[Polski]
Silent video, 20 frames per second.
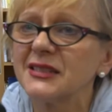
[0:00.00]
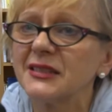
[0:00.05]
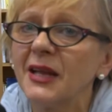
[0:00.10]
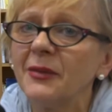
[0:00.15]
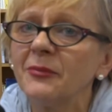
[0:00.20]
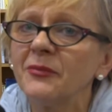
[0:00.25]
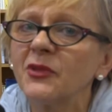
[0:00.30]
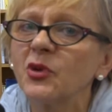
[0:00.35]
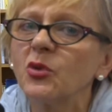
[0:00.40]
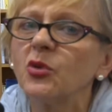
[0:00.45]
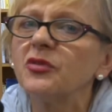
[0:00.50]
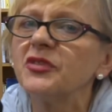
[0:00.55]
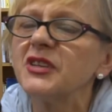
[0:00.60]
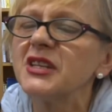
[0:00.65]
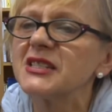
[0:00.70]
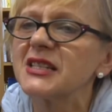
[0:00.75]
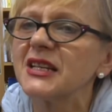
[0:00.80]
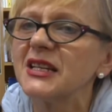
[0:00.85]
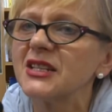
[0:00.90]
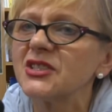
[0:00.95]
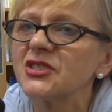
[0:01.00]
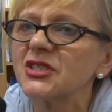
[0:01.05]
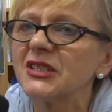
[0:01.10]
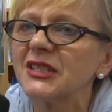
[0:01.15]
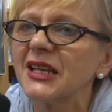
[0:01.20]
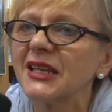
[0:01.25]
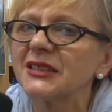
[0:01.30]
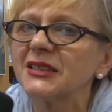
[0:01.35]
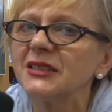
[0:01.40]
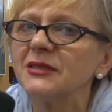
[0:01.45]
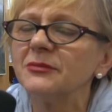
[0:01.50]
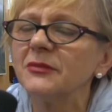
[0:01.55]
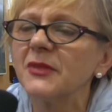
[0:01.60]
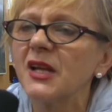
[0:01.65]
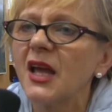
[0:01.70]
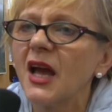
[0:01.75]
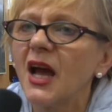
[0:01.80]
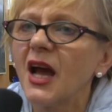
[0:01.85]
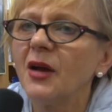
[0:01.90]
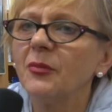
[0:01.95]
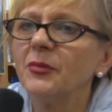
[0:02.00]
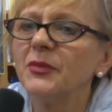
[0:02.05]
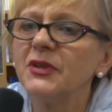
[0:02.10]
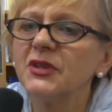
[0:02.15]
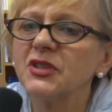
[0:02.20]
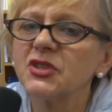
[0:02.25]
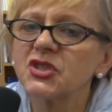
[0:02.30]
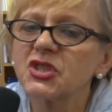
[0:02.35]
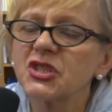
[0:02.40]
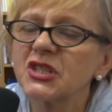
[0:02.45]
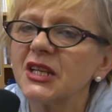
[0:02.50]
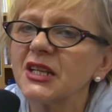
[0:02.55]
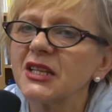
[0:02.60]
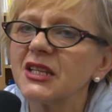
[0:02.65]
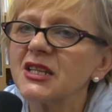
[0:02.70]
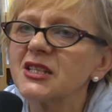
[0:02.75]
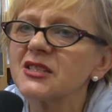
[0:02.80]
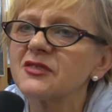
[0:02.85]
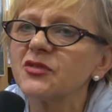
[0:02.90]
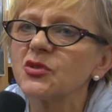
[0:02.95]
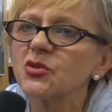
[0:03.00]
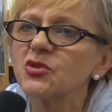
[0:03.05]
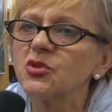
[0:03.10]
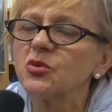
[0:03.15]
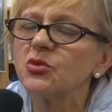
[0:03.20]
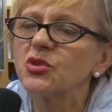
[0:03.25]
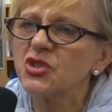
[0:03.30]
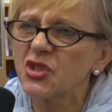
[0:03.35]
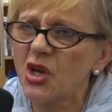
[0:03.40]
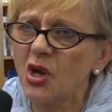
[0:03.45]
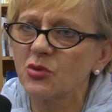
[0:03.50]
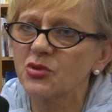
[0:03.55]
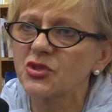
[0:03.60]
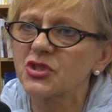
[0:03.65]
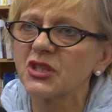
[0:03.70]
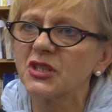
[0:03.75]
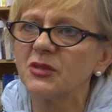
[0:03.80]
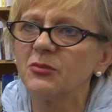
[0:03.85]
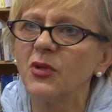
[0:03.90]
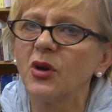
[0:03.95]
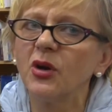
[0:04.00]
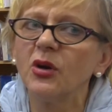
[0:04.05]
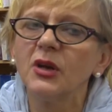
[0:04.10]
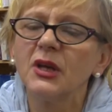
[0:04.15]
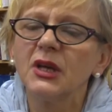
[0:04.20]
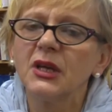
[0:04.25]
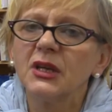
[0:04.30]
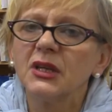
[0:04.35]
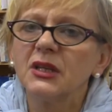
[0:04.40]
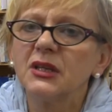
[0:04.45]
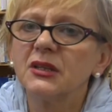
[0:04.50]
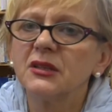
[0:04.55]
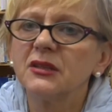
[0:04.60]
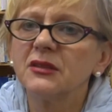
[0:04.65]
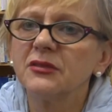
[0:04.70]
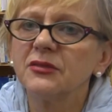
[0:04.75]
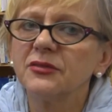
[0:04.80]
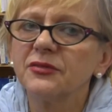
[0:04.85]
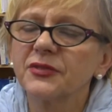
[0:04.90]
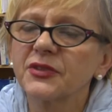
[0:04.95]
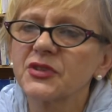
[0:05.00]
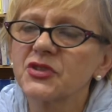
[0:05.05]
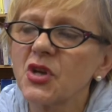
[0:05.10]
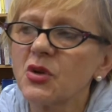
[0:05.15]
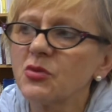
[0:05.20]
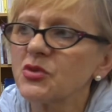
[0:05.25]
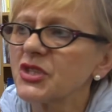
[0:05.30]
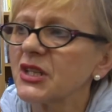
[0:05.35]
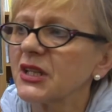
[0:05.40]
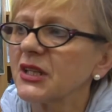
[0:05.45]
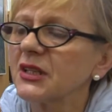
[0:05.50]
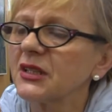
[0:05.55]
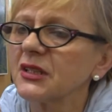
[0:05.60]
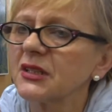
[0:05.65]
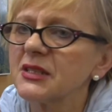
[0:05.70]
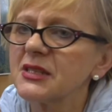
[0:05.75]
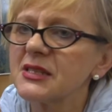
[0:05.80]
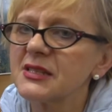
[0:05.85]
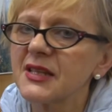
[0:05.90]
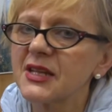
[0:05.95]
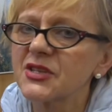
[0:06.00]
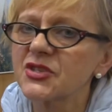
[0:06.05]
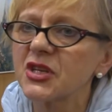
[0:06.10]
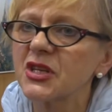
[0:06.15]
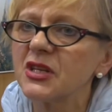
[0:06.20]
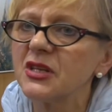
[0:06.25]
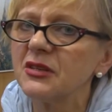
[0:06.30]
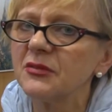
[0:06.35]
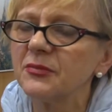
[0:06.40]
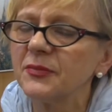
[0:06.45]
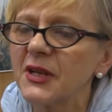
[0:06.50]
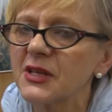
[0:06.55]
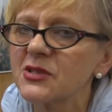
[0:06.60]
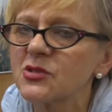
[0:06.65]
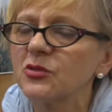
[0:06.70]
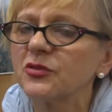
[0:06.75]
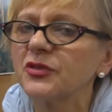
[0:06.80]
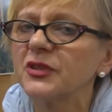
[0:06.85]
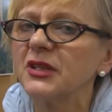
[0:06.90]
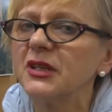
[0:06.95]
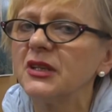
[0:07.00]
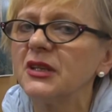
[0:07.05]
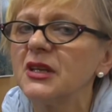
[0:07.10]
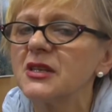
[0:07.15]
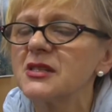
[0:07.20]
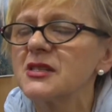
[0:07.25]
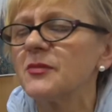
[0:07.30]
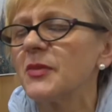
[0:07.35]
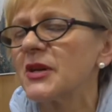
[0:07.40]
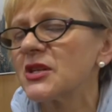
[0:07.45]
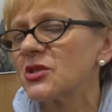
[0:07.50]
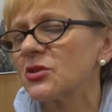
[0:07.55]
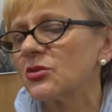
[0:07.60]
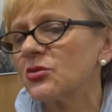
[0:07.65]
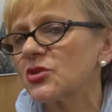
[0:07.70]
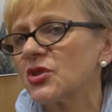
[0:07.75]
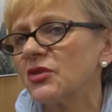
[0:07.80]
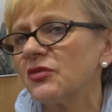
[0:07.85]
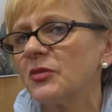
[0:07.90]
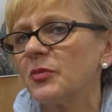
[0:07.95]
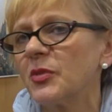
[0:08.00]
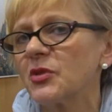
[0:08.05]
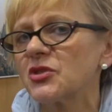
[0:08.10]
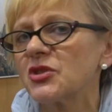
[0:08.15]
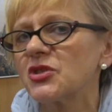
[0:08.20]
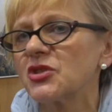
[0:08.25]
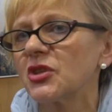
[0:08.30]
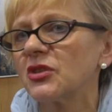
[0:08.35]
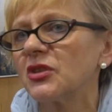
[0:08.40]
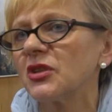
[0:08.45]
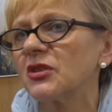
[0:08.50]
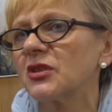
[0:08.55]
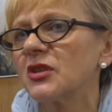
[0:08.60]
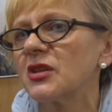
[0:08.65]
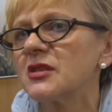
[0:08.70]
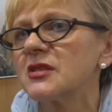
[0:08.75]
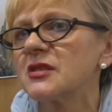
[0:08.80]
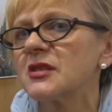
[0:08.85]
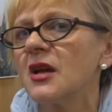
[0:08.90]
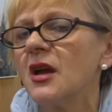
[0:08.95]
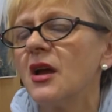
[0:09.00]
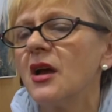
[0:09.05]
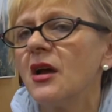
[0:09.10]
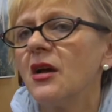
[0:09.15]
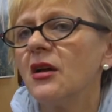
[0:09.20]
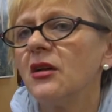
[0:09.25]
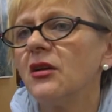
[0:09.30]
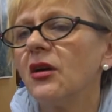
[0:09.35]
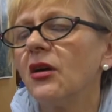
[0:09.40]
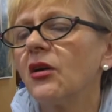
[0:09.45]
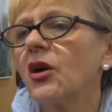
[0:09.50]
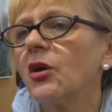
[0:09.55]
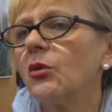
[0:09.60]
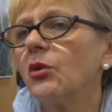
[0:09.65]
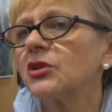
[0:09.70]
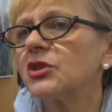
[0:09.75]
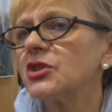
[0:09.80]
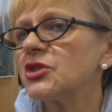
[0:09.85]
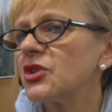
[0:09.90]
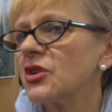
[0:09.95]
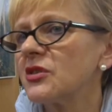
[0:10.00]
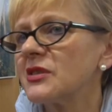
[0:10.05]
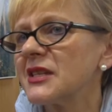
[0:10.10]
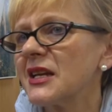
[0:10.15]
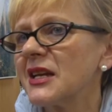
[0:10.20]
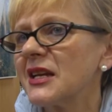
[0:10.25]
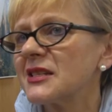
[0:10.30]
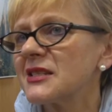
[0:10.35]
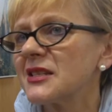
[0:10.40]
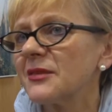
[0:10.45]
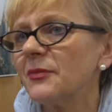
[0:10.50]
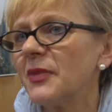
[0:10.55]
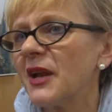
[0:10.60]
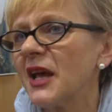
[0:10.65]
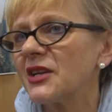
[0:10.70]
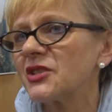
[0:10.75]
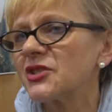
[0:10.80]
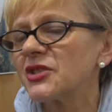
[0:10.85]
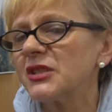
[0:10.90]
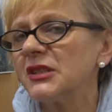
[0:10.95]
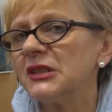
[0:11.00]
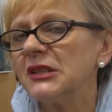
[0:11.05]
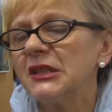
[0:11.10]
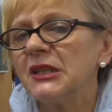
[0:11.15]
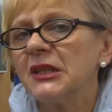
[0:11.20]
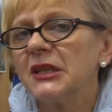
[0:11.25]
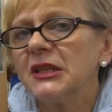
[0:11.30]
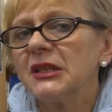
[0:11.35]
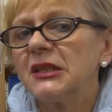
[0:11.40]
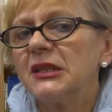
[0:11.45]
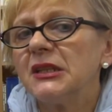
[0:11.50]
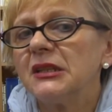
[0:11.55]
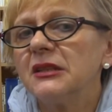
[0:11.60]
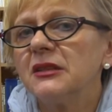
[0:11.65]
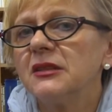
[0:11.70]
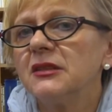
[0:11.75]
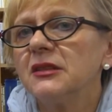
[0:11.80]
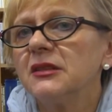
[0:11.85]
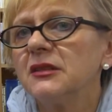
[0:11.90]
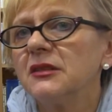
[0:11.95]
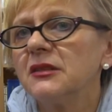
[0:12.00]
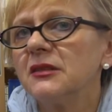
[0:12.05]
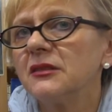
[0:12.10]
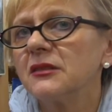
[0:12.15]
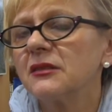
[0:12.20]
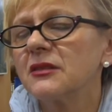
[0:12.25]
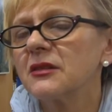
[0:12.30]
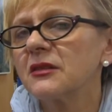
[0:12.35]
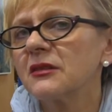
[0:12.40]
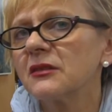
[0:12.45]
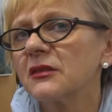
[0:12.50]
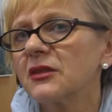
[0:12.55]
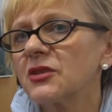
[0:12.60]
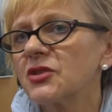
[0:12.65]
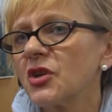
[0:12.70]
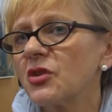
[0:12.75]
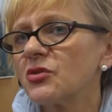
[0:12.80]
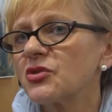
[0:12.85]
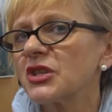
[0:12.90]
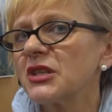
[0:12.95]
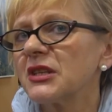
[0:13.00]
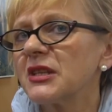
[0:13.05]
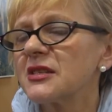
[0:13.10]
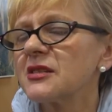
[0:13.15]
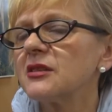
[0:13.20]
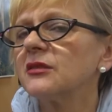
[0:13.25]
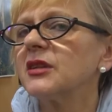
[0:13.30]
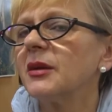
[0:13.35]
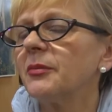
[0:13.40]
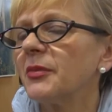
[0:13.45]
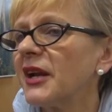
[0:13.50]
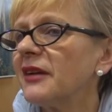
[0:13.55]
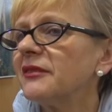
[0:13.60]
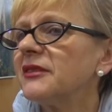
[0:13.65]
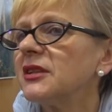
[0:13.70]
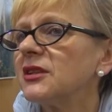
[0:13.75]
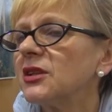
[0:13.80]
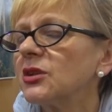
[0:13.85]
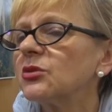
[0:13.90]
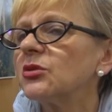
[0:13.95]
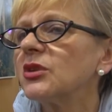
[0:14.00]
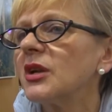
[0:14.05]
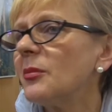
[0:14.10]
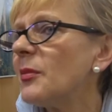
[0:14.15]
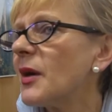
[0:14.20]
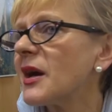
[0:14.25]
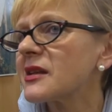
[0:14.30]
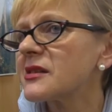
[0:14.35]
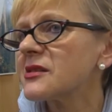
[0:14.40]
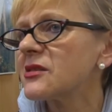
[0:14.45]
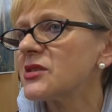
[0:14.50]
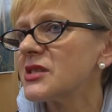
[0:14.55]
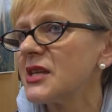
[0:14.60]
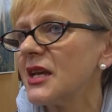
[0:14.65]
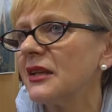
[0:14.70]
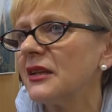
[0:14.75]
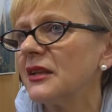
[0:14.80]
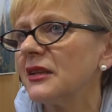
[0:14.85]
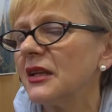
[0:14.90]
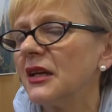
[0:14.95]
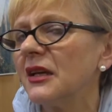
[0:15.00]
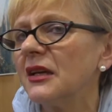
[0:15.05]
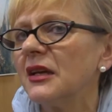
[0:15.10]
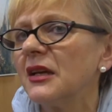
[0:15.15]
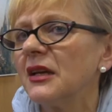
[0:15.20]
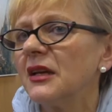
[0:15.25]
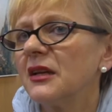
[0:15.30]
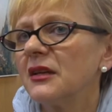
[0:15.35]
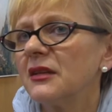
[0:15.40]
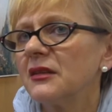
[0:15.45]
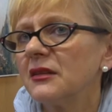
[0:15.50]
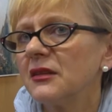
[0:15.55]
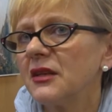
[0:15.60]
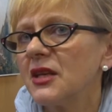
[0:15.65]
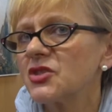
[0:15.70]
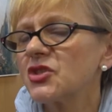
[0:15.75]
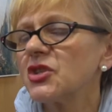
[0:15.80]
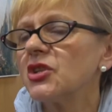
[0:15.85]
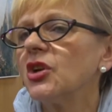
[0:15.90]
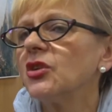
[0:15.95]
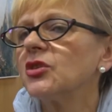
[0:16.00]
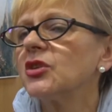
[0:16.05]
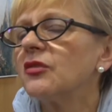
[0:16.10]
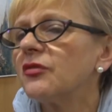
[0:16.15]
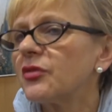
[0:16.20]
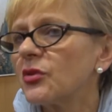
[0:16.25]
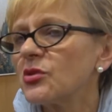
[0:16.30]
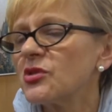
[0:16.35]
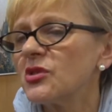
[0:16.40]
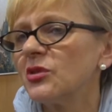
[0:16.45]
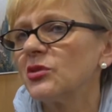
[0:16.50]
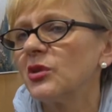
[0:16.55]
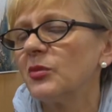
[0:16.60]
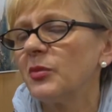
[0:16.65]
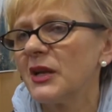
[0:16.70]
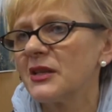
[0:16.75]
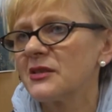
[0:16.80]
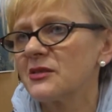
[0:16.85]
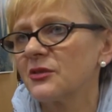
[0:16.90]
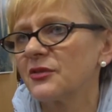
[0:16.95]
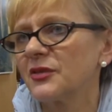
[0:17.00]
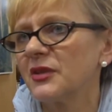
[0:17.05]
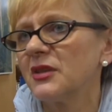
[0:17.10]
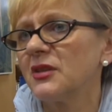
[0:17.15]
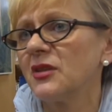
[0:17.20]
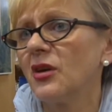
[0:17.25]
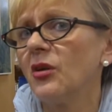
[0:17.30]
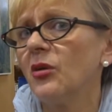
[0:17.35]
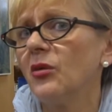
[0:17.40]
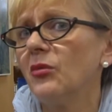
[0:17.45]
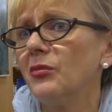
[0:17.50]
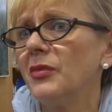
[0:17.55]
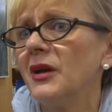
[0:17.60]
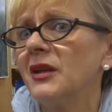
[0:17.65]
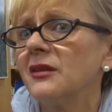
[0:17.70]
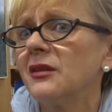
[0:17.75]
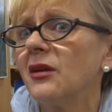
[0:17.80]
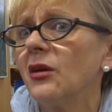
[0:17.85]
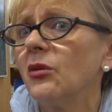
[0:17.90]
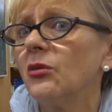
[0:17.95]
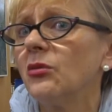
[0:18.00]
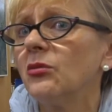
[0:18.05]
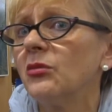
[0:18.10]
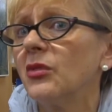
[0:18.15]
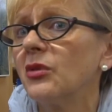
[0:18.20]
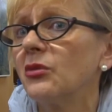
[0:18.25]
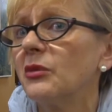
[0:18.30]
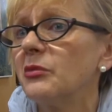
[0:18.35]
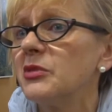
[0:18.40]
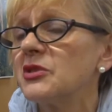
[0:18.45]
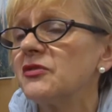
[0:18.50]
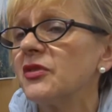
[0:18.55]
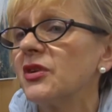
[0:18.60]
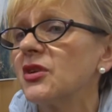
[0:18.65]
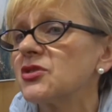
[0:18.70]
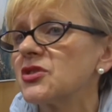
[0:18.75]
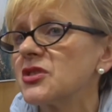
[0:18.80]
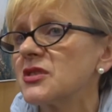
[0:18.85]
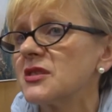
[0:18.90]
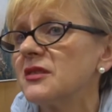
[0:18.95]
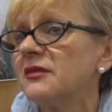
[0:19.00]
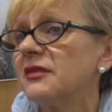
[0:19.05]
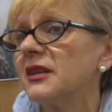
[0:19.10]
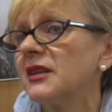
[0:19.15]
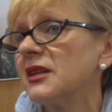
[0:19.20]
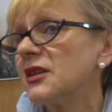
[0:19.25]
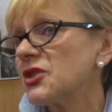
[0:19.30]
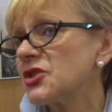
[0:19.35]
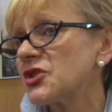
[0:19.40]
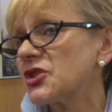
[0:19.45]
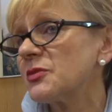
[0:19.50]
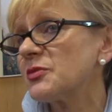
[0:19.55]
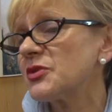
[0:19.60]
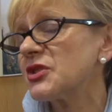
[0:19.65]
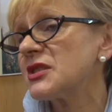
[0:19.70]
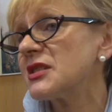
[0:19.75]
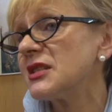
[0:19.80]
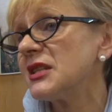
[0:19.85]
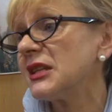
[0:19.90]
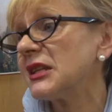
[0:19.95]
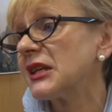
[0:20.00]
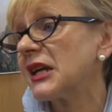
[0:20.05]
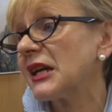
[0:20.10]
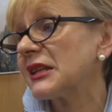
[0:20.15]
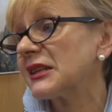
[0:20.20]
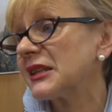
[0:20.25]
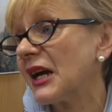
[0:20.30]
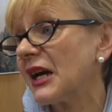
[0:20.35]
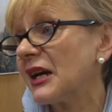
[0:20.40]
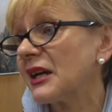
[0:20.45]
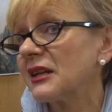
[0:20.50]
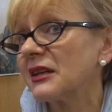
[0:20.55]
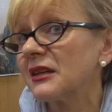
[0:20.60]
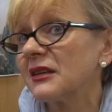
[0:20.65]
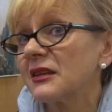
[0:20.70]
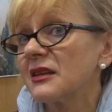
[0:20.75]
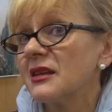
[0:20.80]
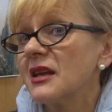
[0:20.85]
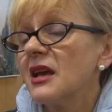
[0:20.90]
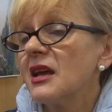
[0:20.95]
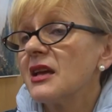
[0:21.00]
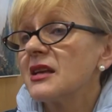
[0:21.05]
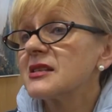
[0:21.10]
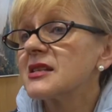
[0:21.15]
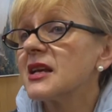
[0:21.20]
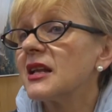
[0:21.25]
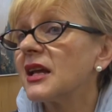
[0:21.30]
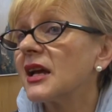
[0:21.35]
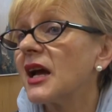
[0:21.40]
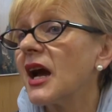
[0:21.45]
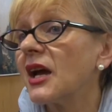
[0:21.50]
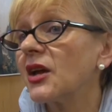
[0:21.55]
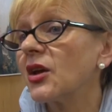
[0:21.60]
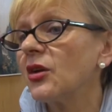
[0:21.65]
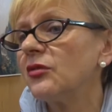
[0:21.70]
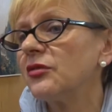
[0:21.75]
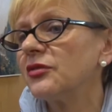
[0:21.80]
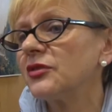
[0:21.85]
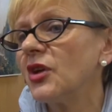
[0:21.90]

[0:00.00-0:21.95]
Nam głównie zależy na tym, aby czytelnik zwrócił książki, bo y, w książek z naszej placówki jest bardzo dużo wypożyczonych, to jest y, około tysiąca egzemplarzy i y, książki te są naprawdę niektóre bardzo cenne. Jeżeli one wrócą do placówki, to będą mogły być wykorzystywane jeszcze przez innych, a tak zalegają w